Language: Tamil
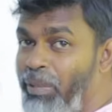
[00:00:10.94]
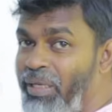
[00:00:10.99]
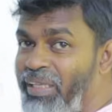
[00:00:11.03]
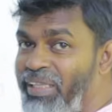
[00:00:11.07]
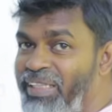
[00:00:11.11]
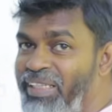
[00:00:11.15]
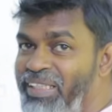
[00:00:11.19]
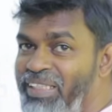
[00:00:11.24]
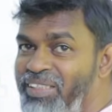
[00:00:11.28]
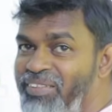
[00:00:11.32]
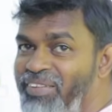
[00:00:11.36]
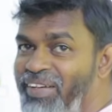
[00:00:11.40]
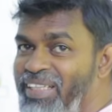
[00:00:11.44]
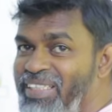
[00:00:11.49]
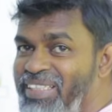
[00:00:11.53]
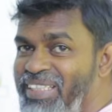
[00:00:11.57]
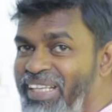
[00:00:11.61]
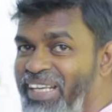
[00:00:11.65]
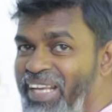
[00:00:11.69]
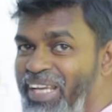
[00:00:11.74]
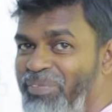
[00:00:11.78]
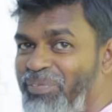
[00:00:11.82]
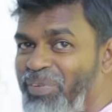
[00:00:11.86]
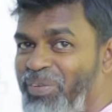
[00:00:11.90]
பதினஞ்சு
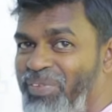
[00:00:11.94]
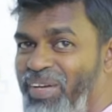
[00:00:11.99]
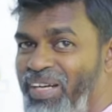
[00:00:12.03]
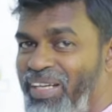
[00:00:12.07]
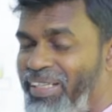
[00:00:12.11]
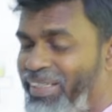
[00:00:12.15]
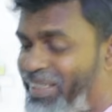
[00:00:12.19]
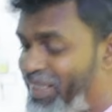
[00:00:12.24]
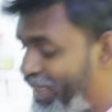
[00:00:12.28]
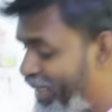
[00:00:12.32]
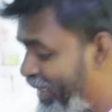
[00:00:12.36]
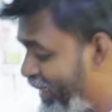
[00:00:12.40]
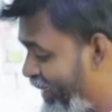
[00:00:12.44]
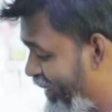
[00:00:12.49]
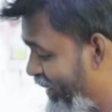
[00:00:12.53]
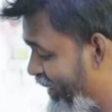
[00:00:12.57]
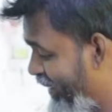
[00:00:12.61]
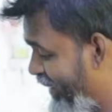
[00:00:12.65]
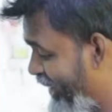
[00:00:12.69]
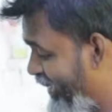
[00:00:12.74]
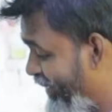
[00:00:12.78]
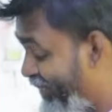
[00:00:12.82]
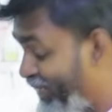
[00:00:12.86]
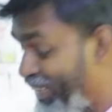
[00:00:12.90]
வயசேடா இப்போ மகளுக்கு
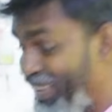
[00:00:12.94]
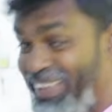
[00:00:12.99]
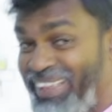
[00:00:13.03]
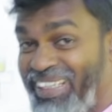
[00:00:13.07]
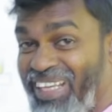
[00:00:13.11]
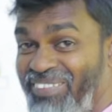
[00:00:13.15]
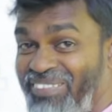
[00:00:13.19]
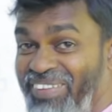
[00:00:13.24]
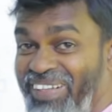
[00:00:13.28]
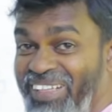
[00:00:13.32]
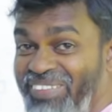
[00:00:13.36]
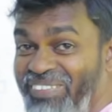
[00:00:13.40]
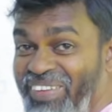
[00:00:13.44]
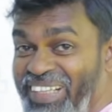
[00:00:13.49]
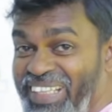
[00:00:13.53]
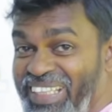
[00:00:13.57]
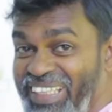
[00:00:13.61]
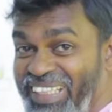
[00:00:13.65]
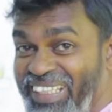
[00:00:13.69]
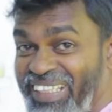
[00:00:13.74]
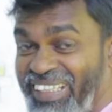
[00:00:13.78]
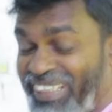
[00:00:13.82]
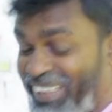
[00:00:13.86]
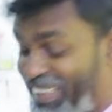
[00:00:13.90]
பத்தாம் ஆண்டு
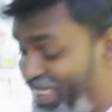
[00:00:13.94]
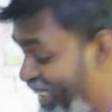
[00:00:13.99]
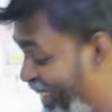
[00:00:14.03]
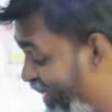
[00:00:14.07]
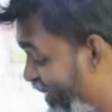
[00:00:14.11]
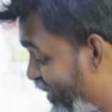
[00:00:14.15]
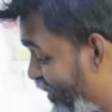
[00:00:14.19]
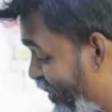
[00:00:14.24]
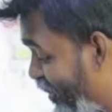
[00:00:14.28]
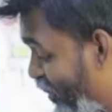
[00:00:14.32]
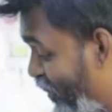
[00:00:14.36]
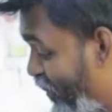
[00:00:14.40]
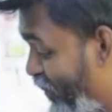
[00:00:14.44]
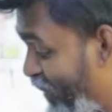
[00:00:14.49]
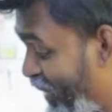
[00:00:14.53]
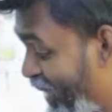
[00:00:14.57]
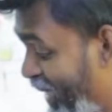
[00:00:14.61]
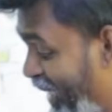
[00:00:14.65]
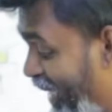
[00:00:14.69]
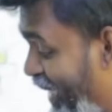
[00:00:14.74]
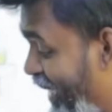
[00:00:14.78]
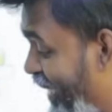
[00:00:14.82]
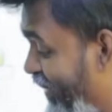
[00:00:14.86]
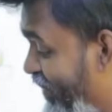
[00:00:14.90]
படிக்கிய இது
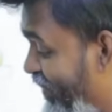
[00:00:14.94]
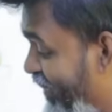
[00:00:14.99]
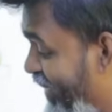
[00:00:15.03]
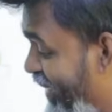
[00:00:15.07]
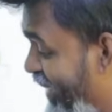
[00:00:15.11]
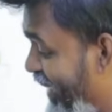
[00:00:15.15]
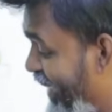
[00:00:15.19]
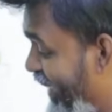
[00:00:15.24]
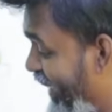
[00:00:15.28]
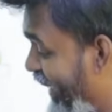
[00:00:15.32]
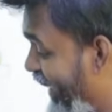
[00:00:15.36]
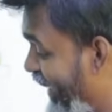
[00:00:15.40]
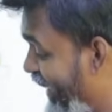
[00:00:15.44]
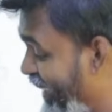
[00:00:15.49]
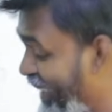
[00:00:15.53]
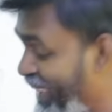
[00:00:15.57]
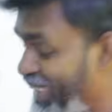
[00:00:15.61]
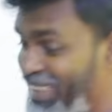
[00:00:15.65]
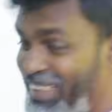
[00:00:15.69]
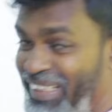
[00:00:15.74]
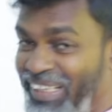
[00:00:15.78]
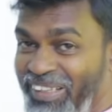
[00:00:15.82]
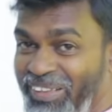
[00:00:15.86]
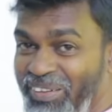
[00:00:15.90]
ஹோம்ஒர்க் எல்லாம்
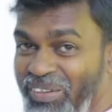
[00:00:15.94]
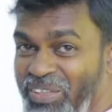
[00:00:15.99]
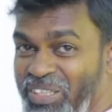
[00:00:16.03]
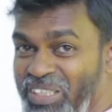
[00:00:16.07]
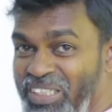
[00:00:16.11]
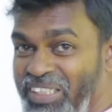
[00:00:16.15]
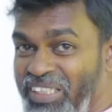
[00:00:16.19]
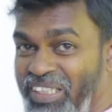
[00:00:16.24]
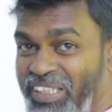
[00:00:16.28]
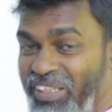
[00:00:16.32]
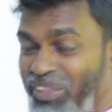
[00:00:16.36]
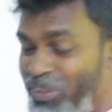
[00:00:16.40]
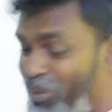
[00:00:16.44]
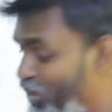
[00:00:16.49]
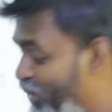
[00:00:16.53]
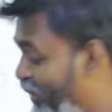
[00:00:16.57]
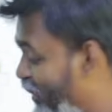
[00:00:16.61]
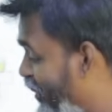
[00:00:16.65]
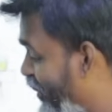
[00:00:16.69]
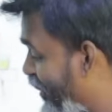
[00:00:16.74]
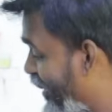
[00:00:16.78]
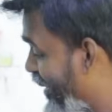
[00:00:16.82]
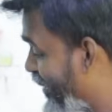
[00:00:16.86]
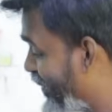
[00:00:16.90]
எனக்கு இந்த ஸ்டிக்கர் ஒரு
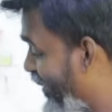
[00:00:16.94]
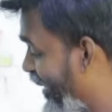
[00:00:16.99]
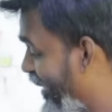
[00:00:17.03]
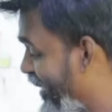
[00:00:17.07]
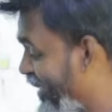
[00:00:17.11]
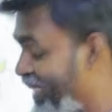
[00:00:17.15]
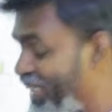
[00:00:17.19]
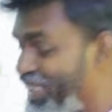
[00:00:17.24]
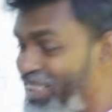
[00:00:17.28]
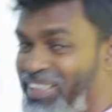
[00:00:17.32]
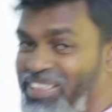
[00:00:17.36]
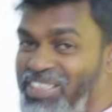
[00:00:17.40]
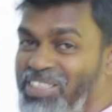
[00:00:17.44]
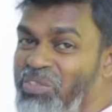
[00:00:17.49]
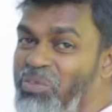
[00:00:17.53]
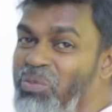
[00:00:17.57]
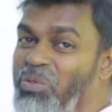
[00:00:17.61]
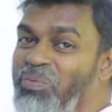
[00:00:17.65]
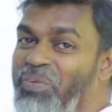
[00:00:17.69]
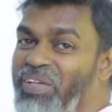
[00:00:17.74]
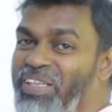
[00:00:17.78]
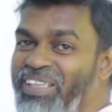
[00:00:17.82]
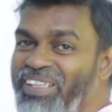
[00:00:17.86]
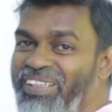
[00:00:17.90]
ஒட்டி வைக்க சொல்லிட்டு
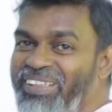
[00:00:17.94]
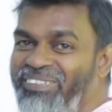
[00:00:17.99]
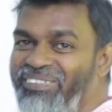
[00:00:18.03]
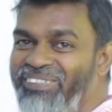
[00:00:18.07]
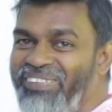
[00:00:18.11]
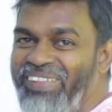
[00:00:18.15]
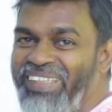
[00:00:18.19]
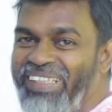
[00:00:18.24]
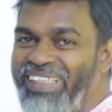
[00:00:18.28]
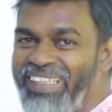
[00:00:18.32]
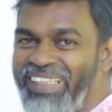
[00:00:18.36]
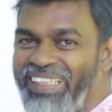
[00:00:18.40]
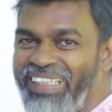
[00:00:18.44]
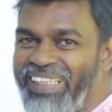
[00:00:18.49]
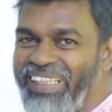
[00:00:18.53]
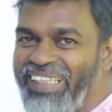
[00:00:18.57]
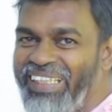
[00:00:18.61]
ஸ்கூல் போய்த்தேன் உள்ள